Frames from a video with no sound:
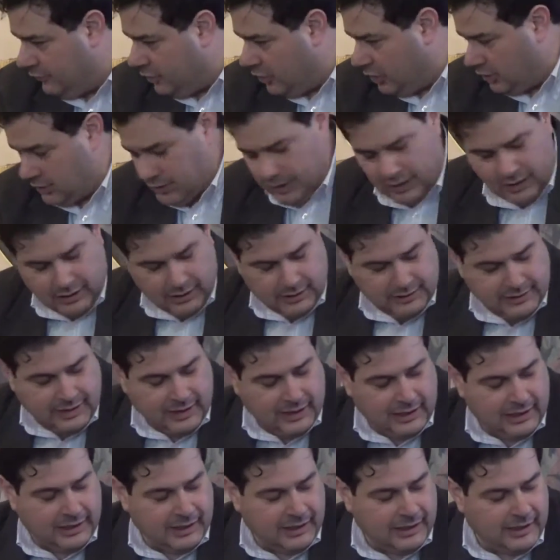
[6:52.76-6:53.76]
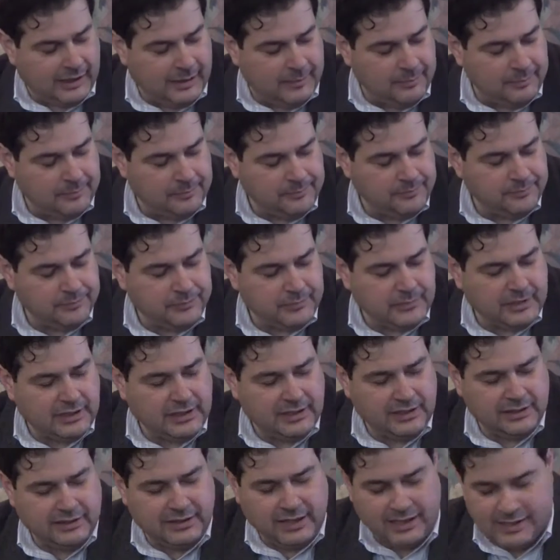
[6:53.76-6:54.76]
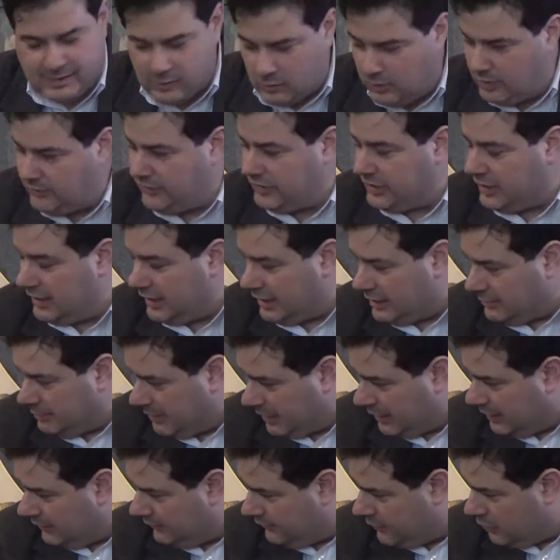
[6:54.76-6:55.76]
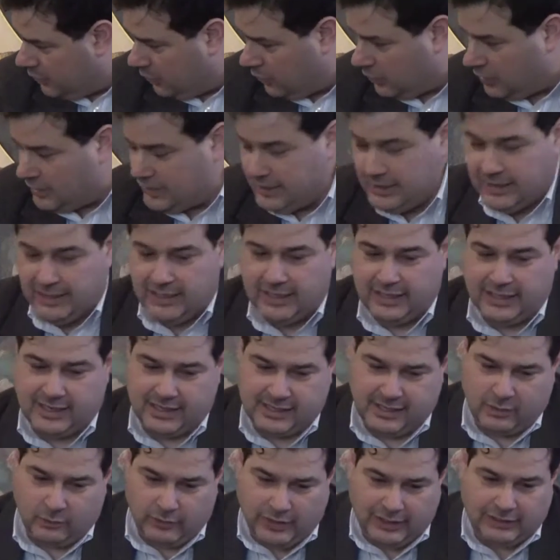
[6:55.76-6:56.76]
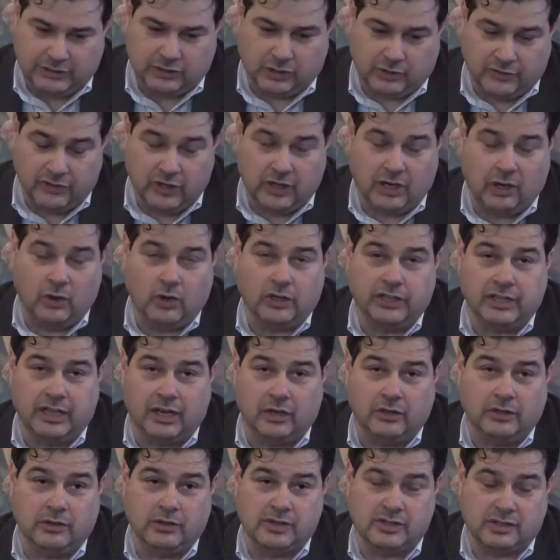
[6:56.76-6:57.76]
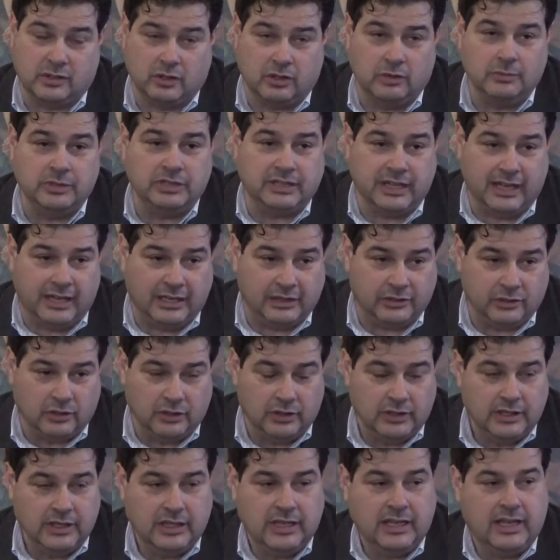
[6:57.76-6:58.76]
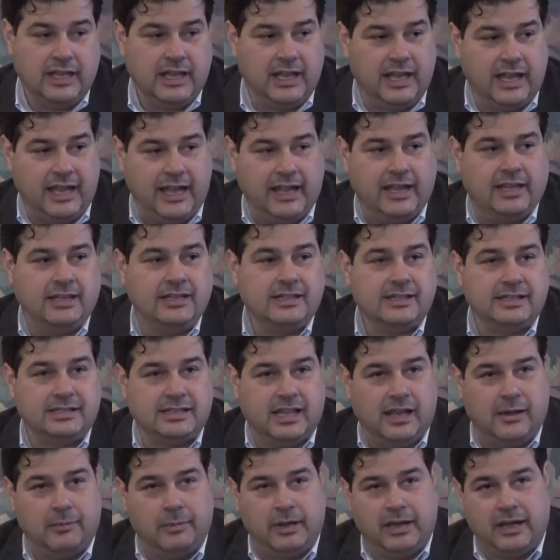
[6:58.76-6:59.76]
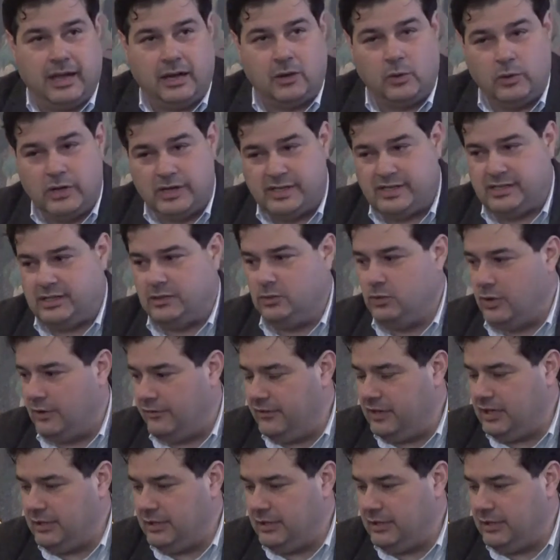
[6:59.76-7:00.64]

volley, del delle scuole federali pallavolo, che è un altro fiore all'occhiello di questo comitato, e insieme a questi due